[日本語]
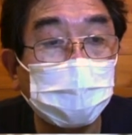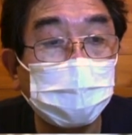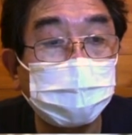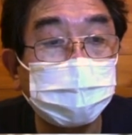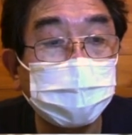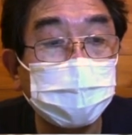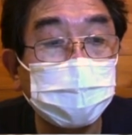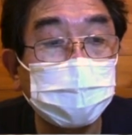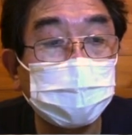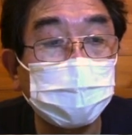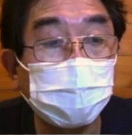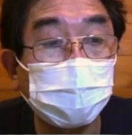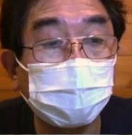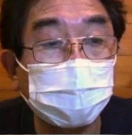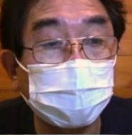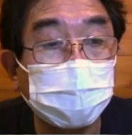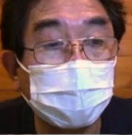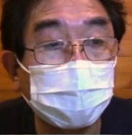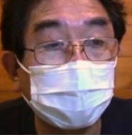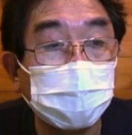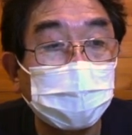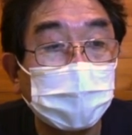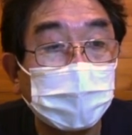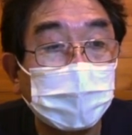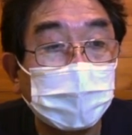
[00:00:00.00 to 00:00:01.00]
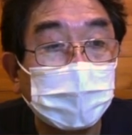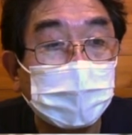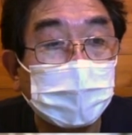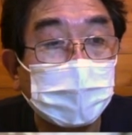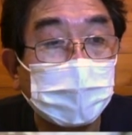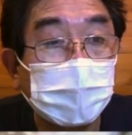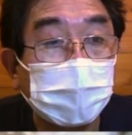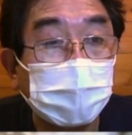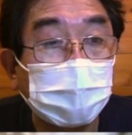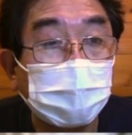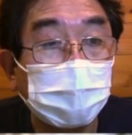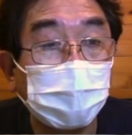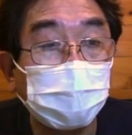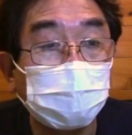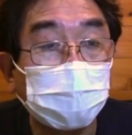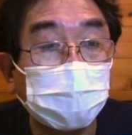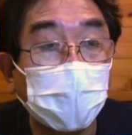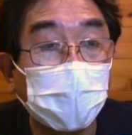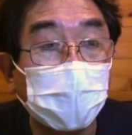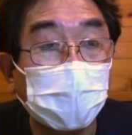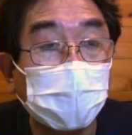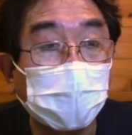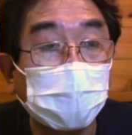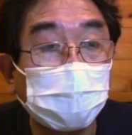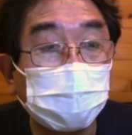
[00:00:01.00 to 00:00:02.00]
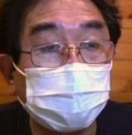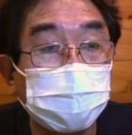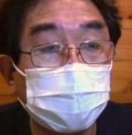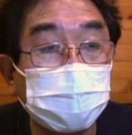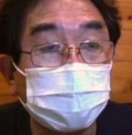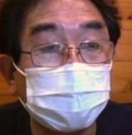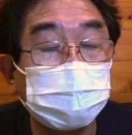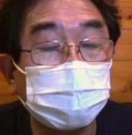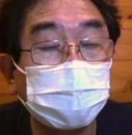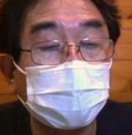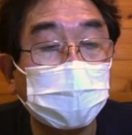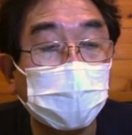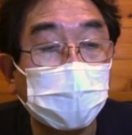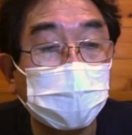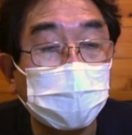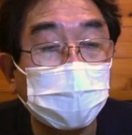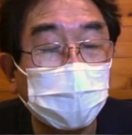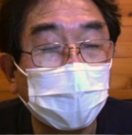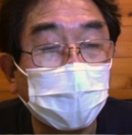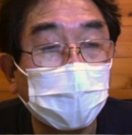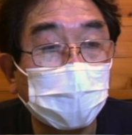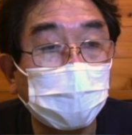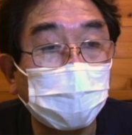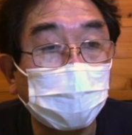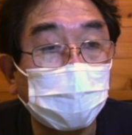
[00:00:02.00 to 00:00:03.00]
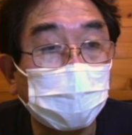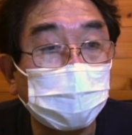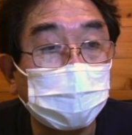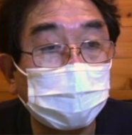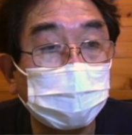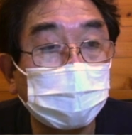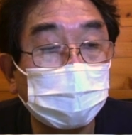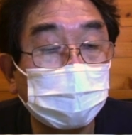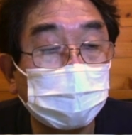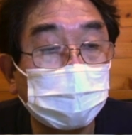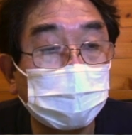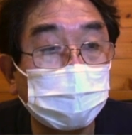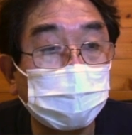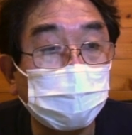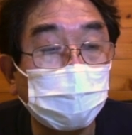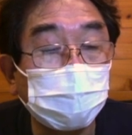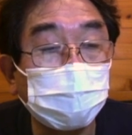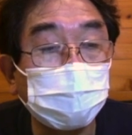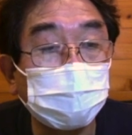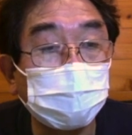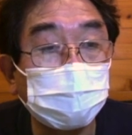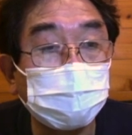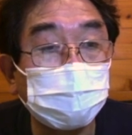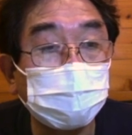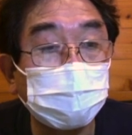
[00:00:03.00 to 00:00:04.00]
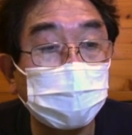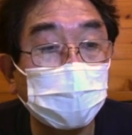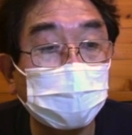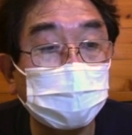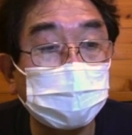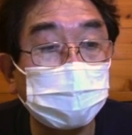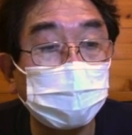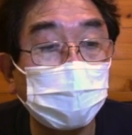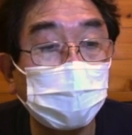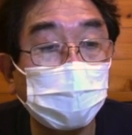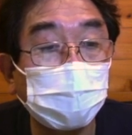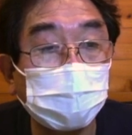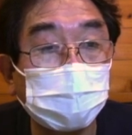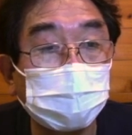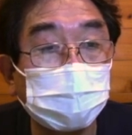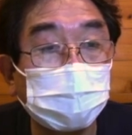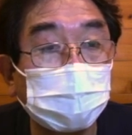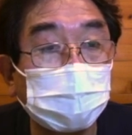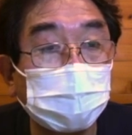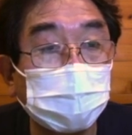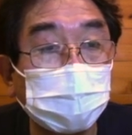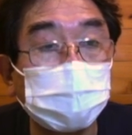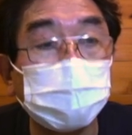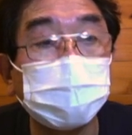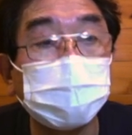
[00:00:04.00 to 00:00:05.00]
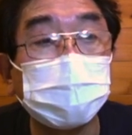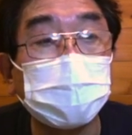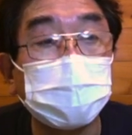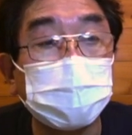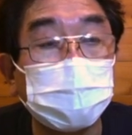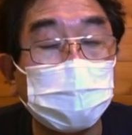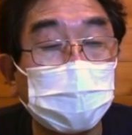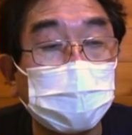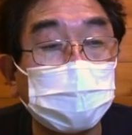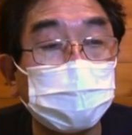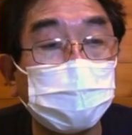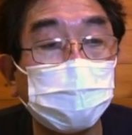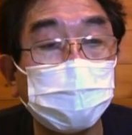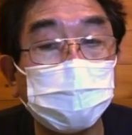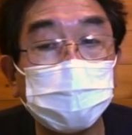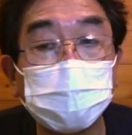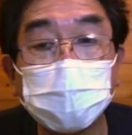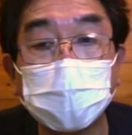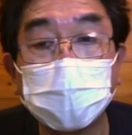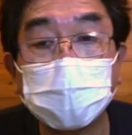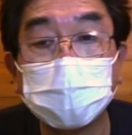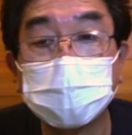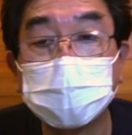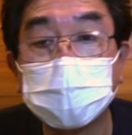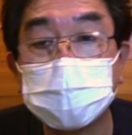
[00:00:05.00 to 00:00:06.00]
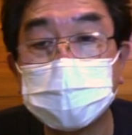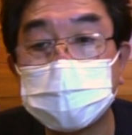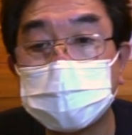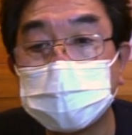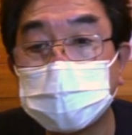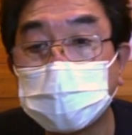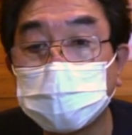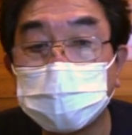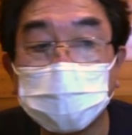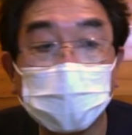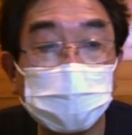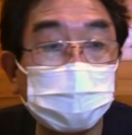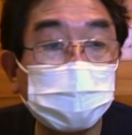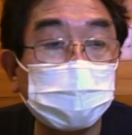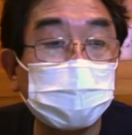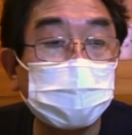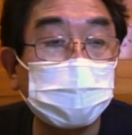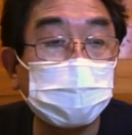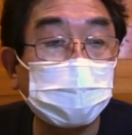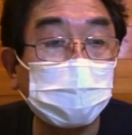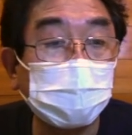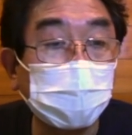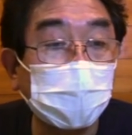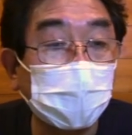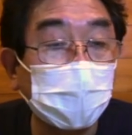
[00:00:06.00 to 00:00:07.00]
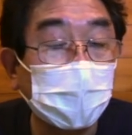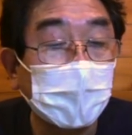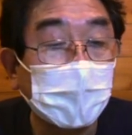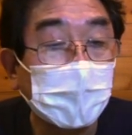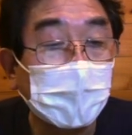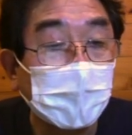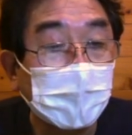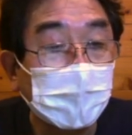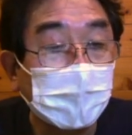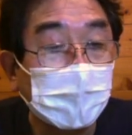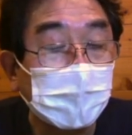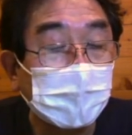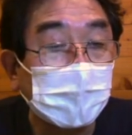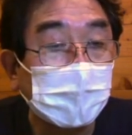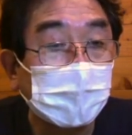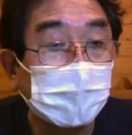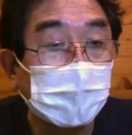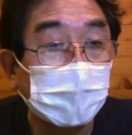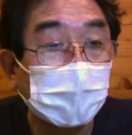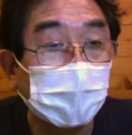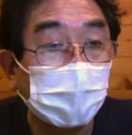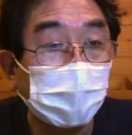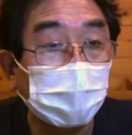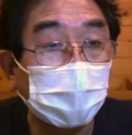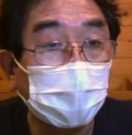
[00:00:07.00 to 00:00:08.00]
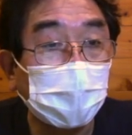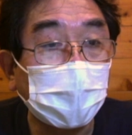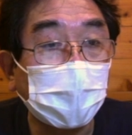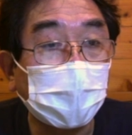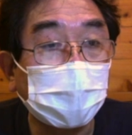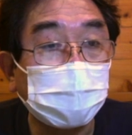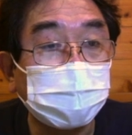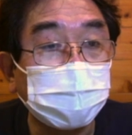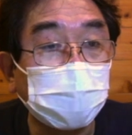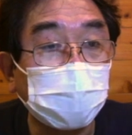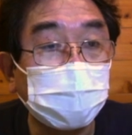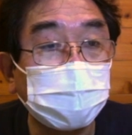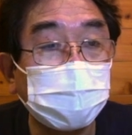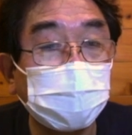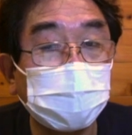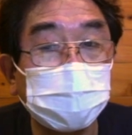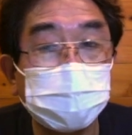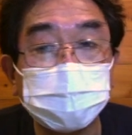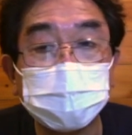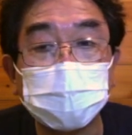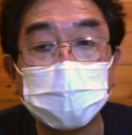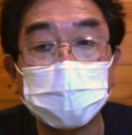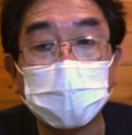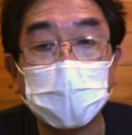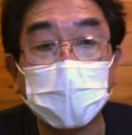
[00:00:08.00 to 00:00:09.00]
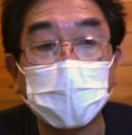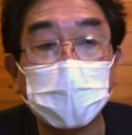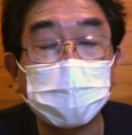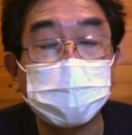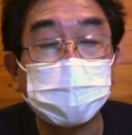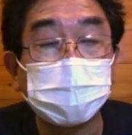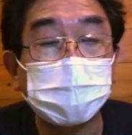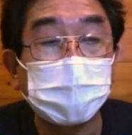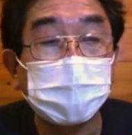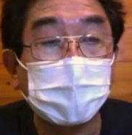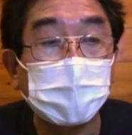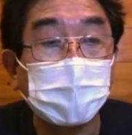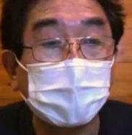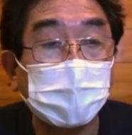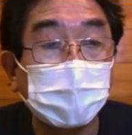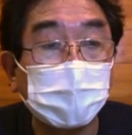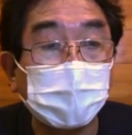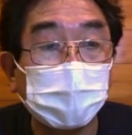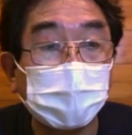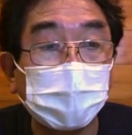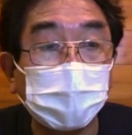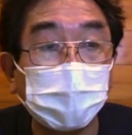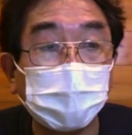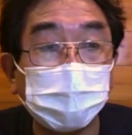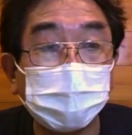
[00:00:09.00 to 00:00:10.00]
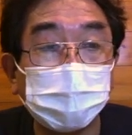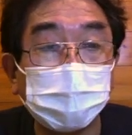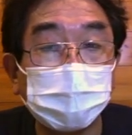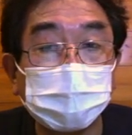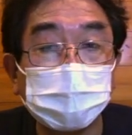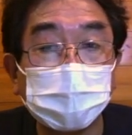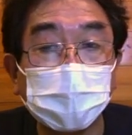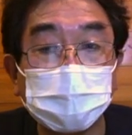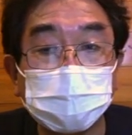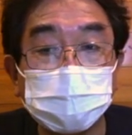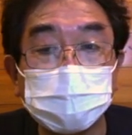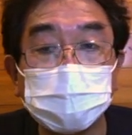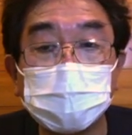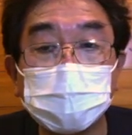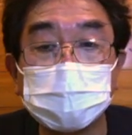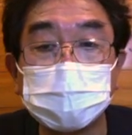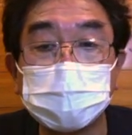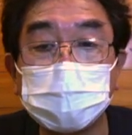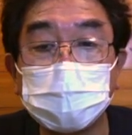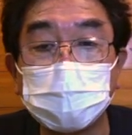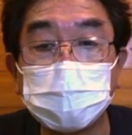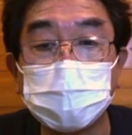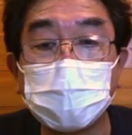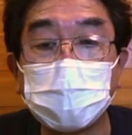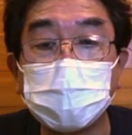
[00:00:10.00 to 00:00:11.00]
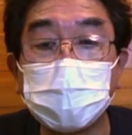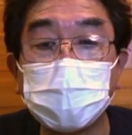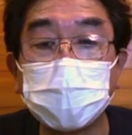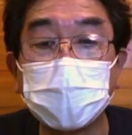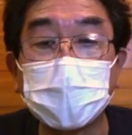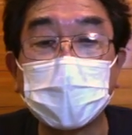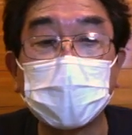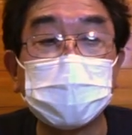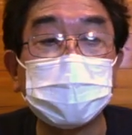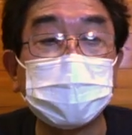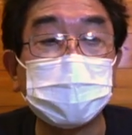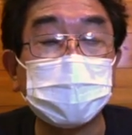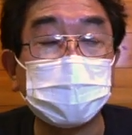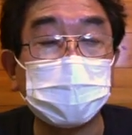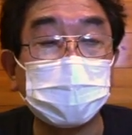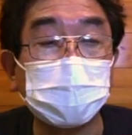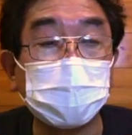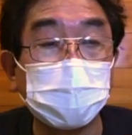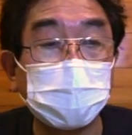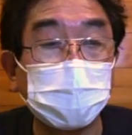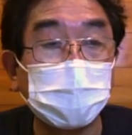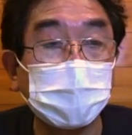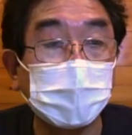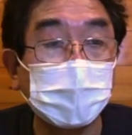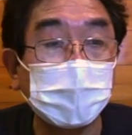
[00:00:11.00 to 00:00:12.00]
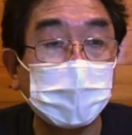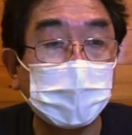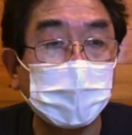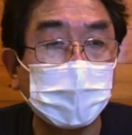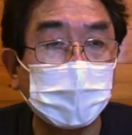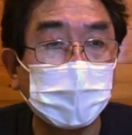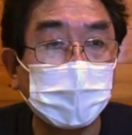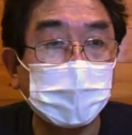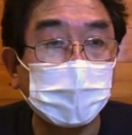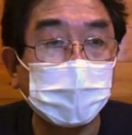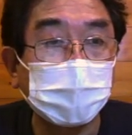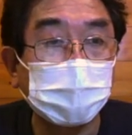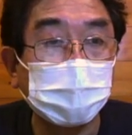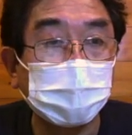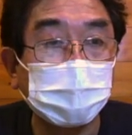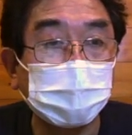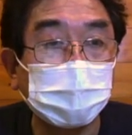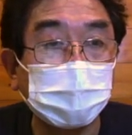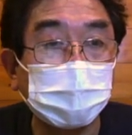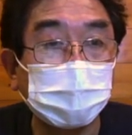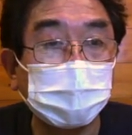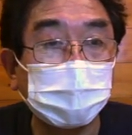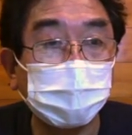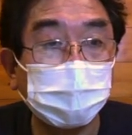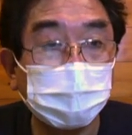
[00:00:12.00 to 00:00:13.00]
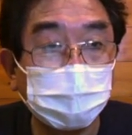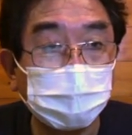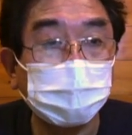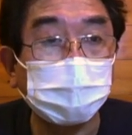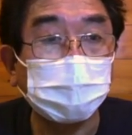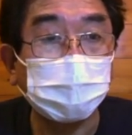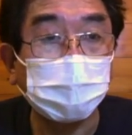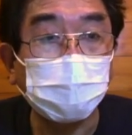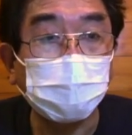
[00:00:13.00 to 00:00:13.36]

水底に固定、沈んでたりね、そういうことするやつもいるんですよね。そういうのは私釣ったことあるんですけどね。お腹がジャリジャリしてて、すごく重い感じの、